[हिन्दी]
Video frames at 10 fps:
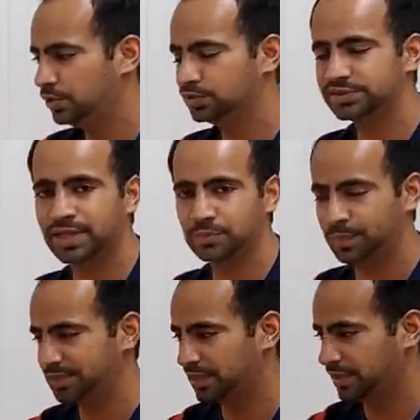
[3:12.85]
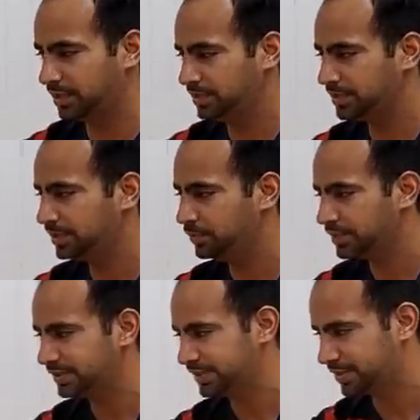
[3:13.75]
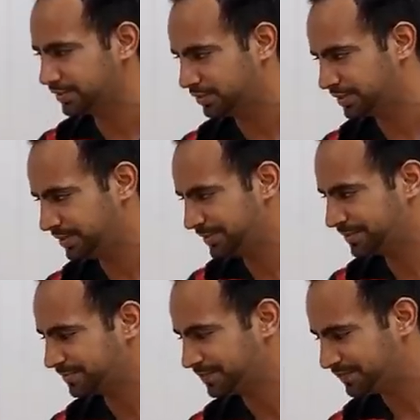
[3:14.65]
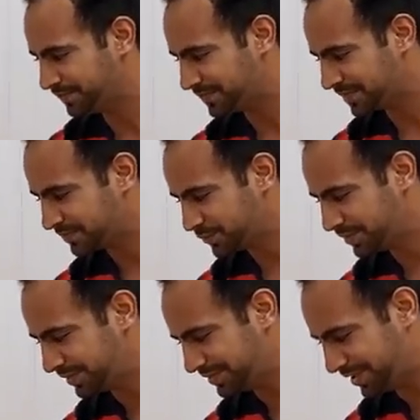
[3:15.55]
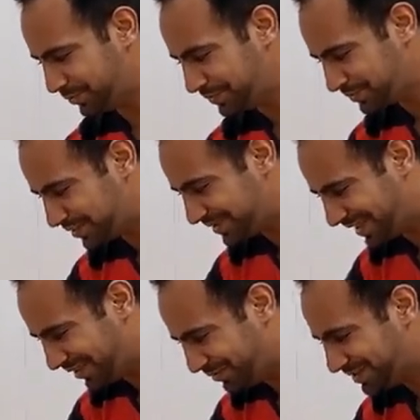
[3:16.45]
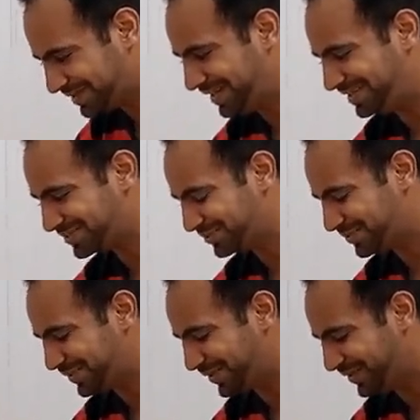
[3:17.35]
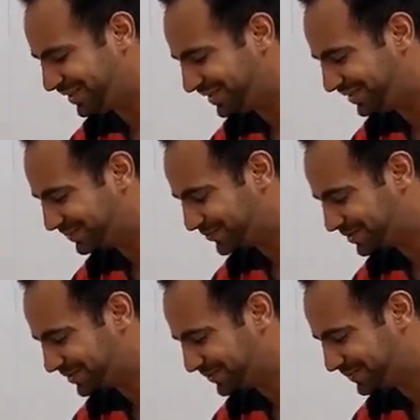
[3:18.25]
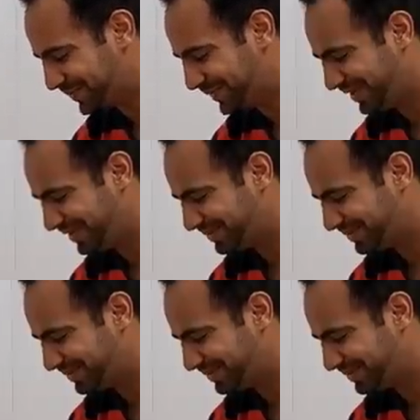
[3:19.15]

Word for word: उससे आपको पता लगेगा कि वो कैसे करना होता है डाउन डाउन यस गुड बॉय गुड बॉय